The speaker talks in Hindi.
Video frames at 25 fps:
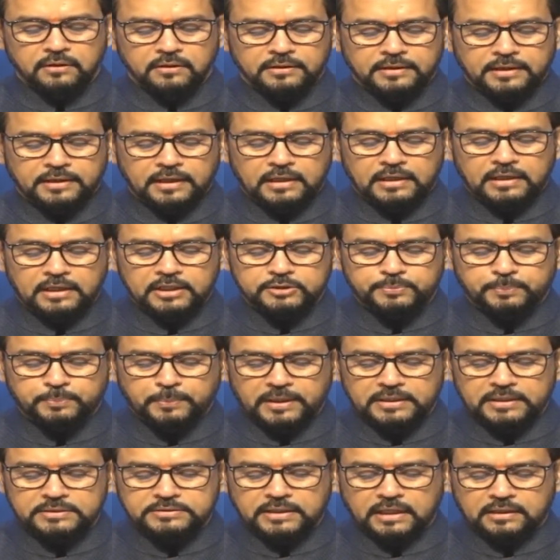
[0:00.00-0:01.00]
के लिए
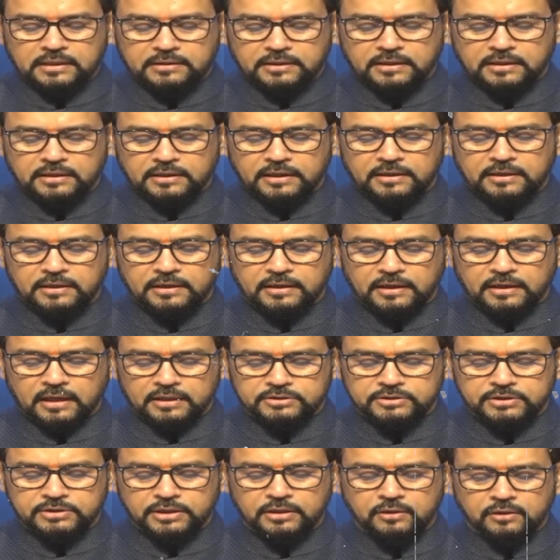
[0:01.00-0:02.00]
स्पेस सेक्टर के नए
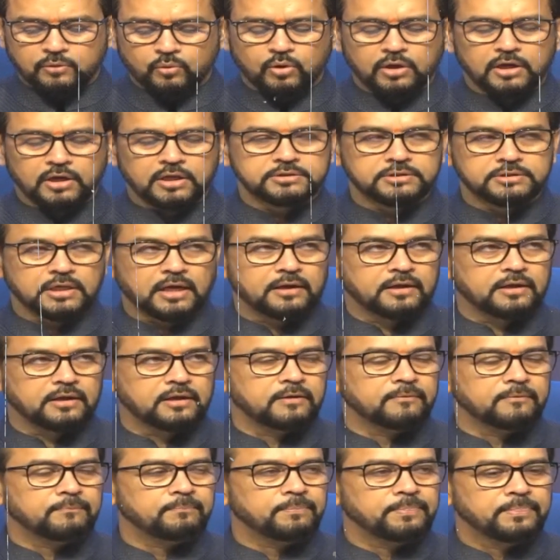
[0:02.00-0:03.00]
रास्ते खुलने जा रहे
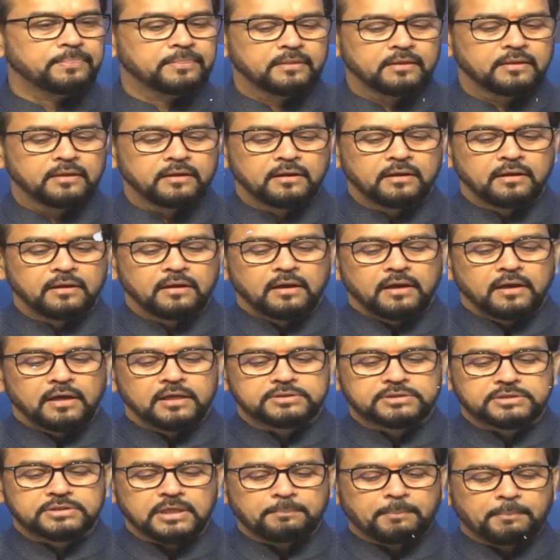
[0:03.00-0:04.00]
हैं
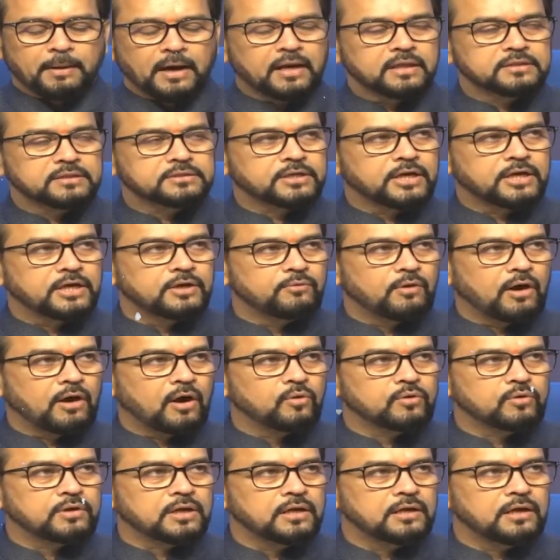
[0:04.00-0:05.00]
इससे भारत के
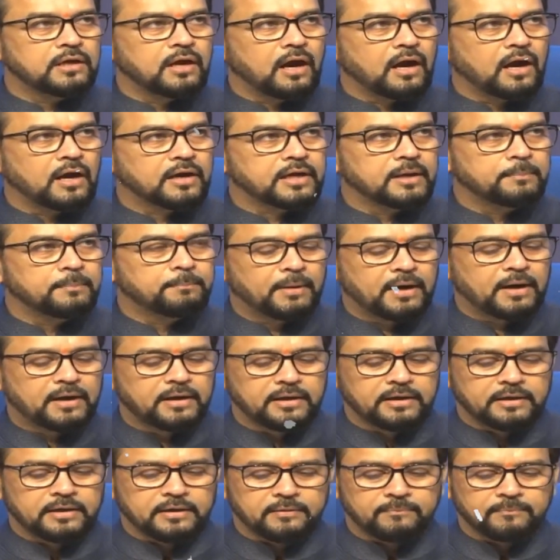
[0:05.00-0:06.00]
युवाओं के लिए आगे
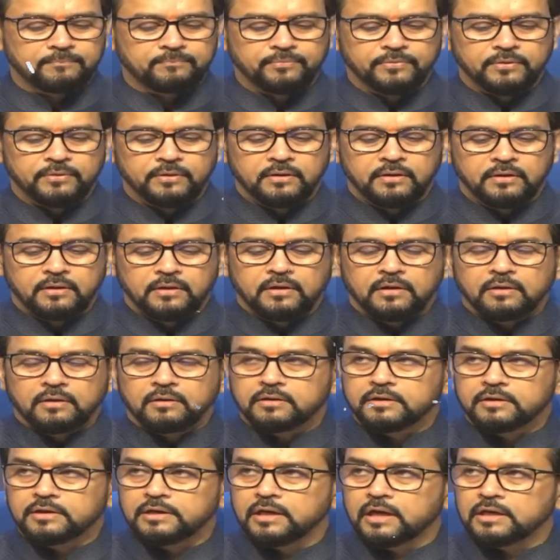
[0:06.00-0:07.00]
बढ़ने
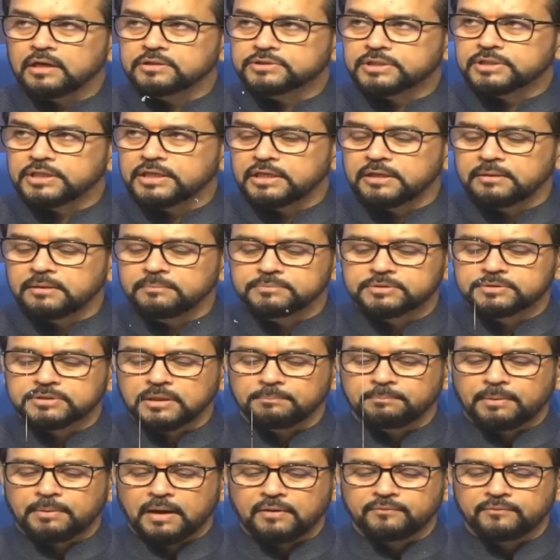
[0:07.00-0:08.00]
की असीम
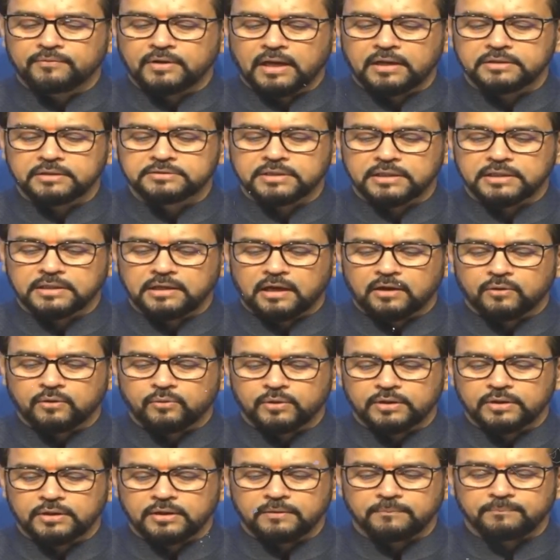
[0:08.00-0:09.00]
संभावनाएं तैयार
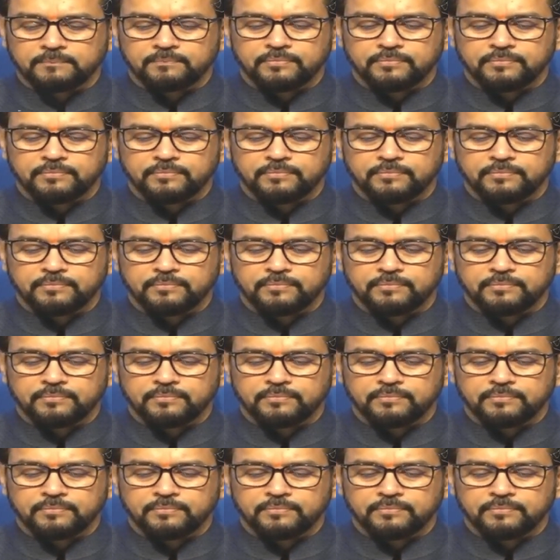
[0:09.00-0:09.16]
हुई हैं